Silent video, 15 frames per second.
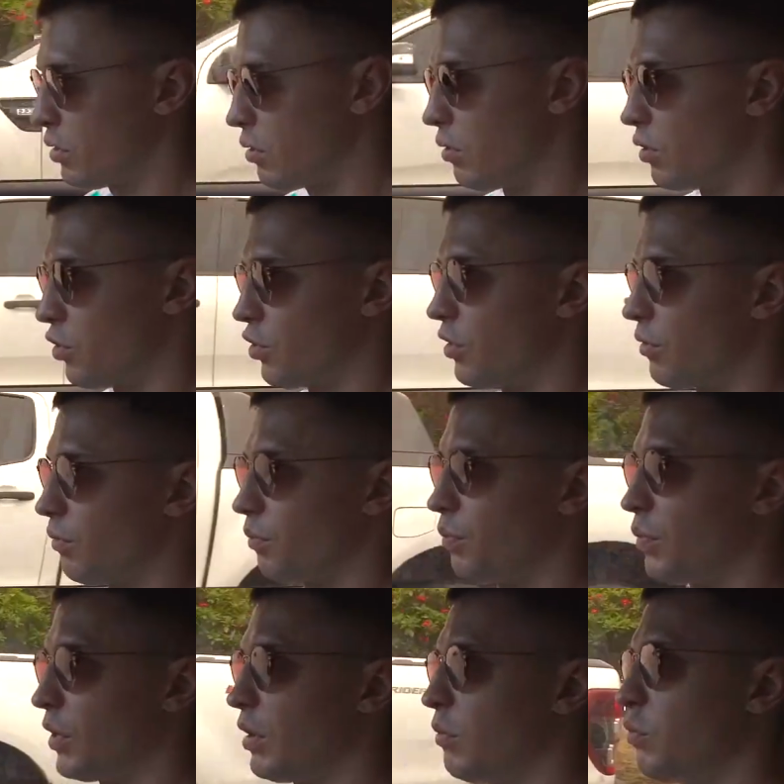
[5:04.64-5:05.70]
сложно,
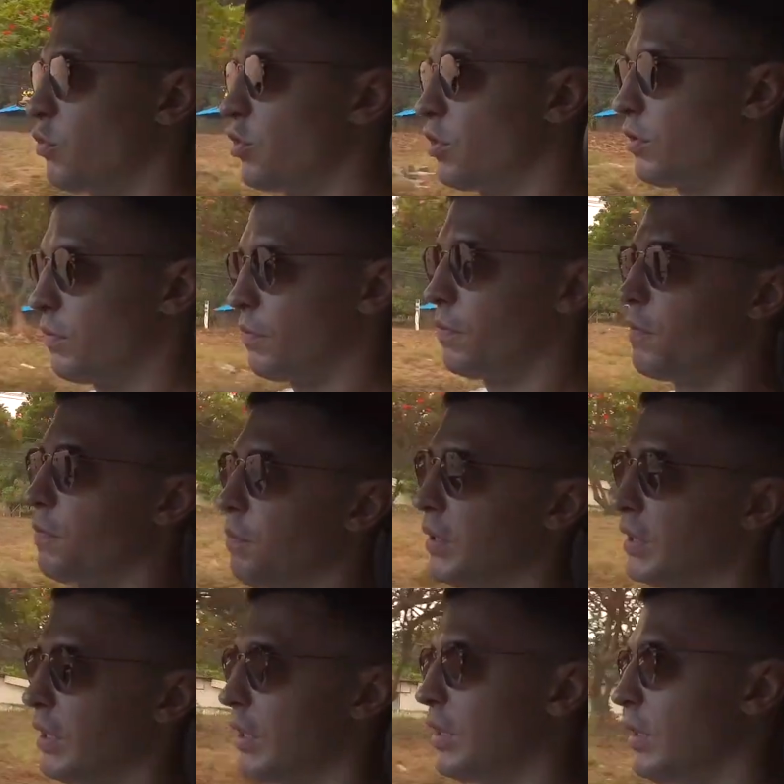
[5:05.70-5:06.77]
потому что в
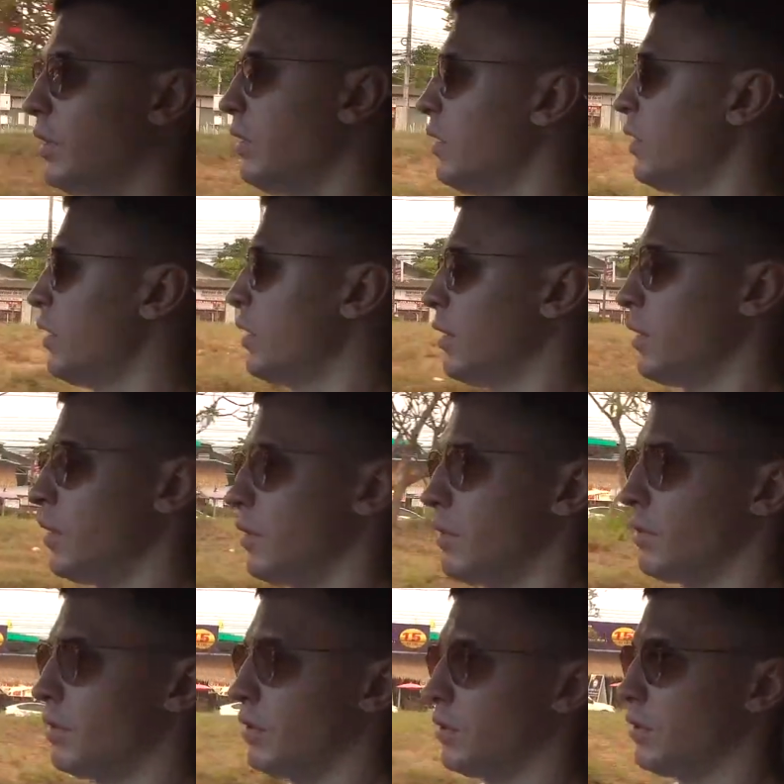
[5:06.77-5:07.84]
Паттайе
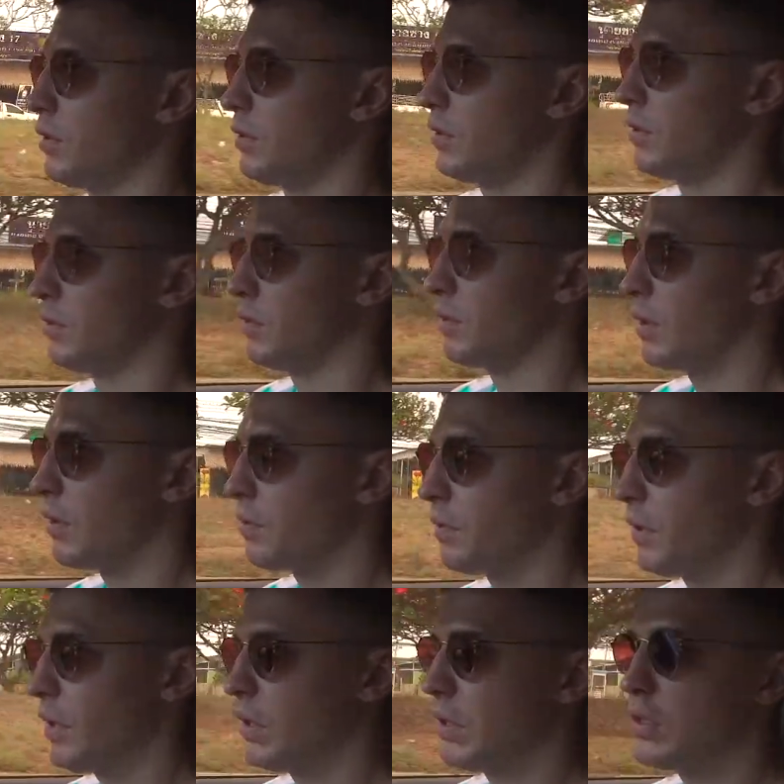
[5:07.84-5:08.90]
Э,
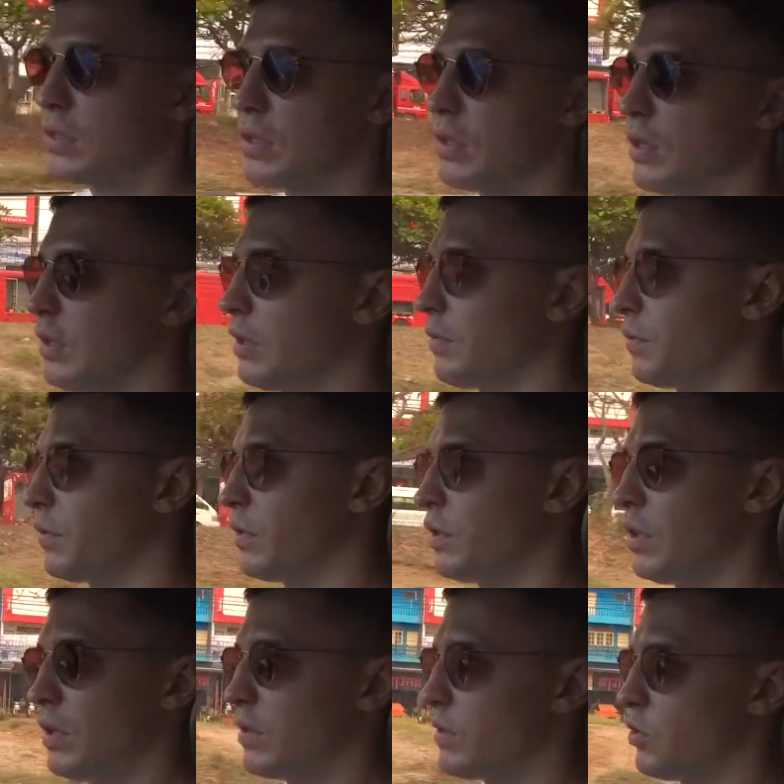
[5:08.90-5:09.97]
кафе и ресторанов,
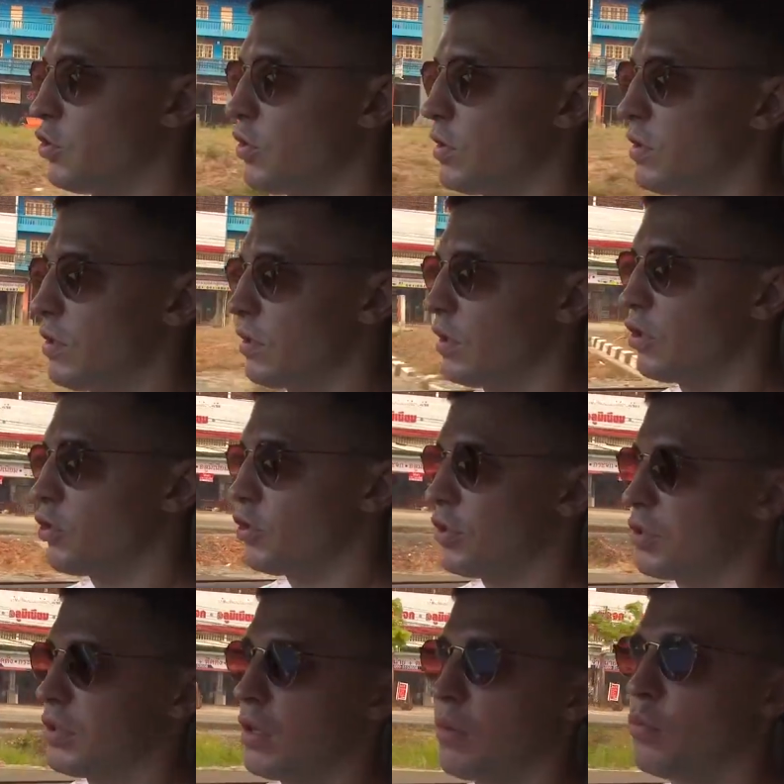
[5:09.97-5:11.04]
я, если честно, даже не
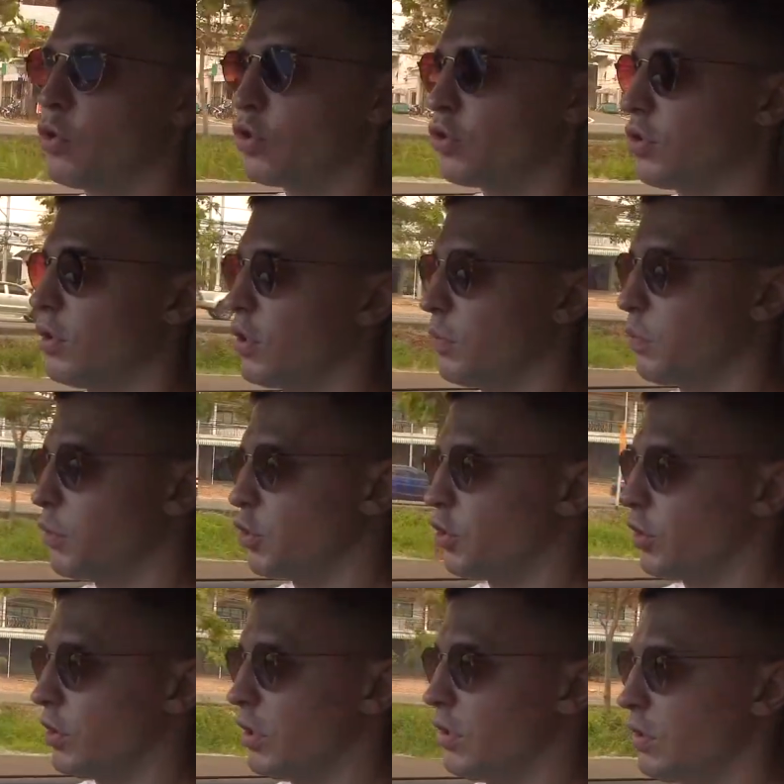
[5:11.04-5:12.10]
знаю, можно ли их
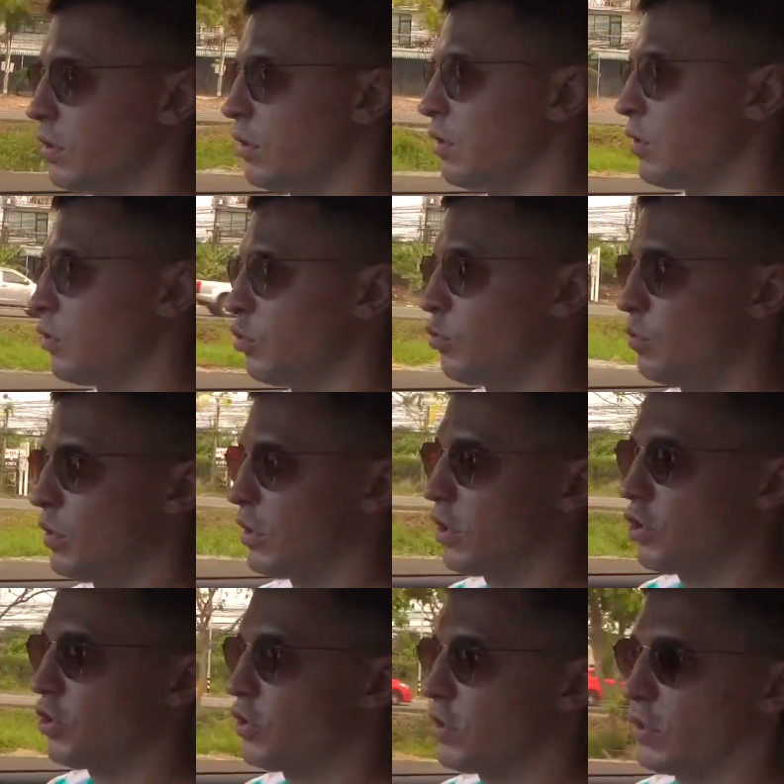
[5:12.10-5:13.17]
посчитать, но мне
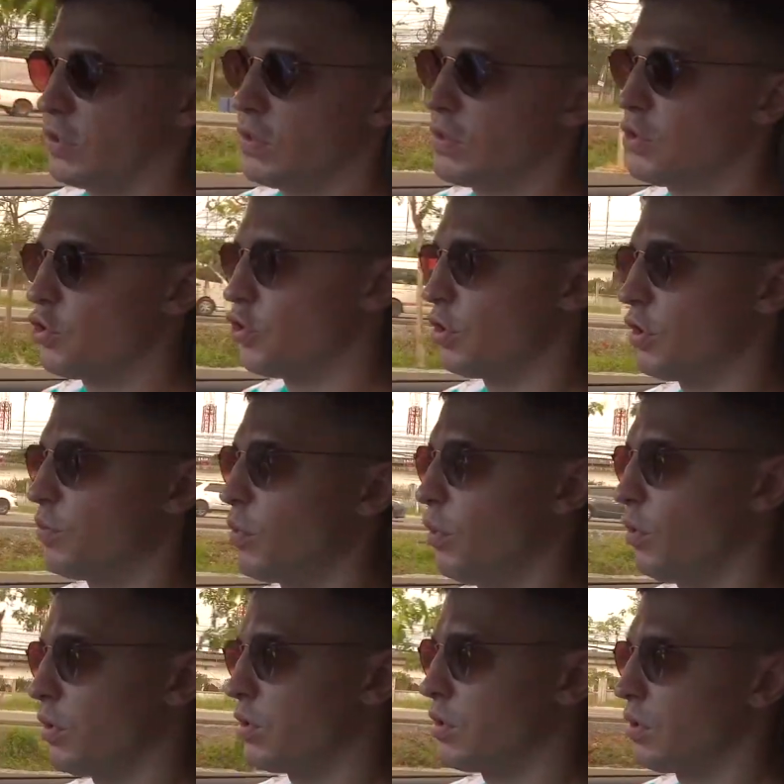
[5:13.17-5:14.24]
кажется, тысяча
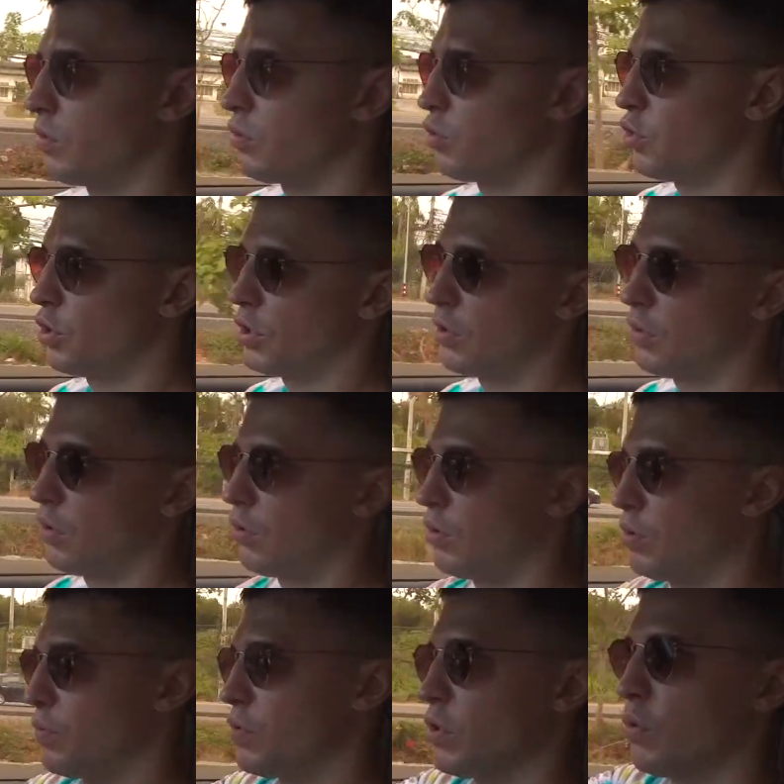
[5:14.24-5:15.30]
наберется, учитывая
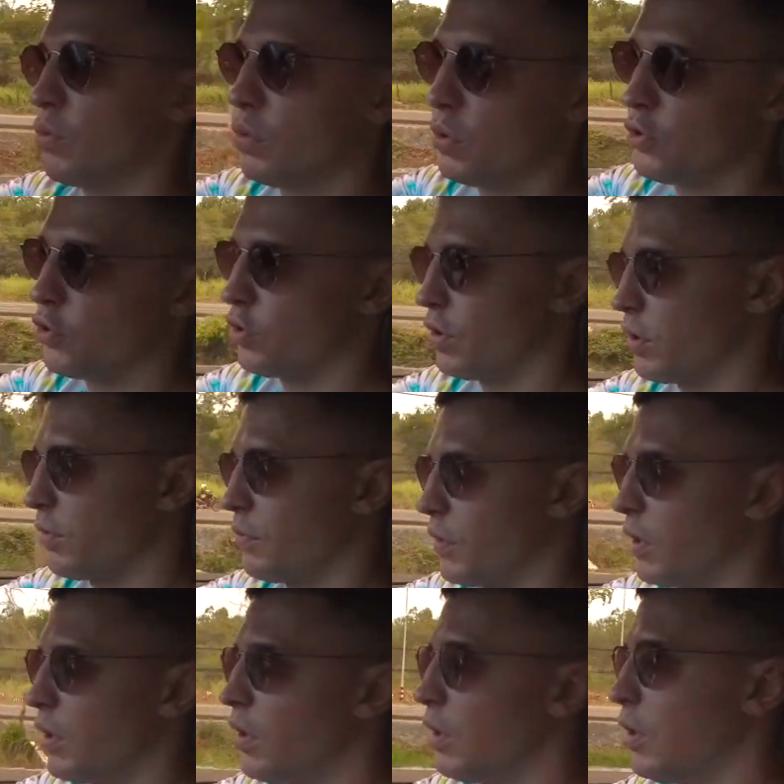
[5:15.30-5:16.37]
вот все уличные кафе.